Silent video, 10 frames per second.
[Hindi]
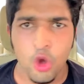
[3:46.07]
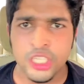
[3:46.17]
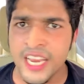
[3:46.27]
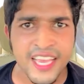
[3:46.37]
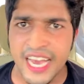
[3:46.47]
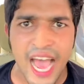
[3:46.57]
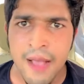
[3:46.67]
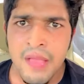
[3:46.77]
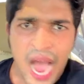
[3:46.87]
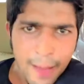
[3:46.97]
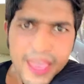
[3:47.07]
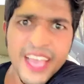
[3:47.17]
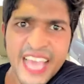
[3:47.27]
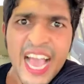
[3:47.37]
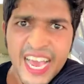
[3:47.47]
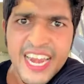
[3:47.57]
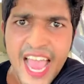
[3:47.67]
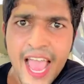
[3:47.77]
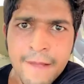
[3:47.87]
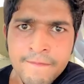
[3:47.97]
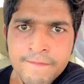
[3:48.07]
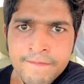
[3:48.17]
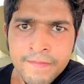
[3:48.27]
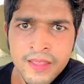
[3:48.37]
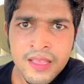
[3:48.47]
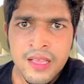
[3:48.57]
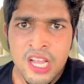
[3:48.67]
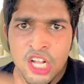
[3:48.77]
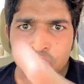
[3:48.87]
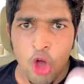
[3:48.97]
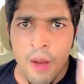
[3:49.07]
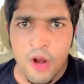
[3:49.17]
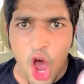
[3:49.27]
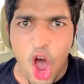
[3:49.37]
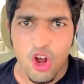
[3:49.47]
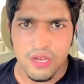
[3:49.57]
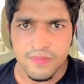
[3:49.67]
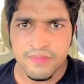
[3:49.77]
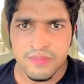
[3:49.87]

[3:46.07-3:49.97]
कुछ नहीं करा अब ये क्या कर रहे हैं तुम लोग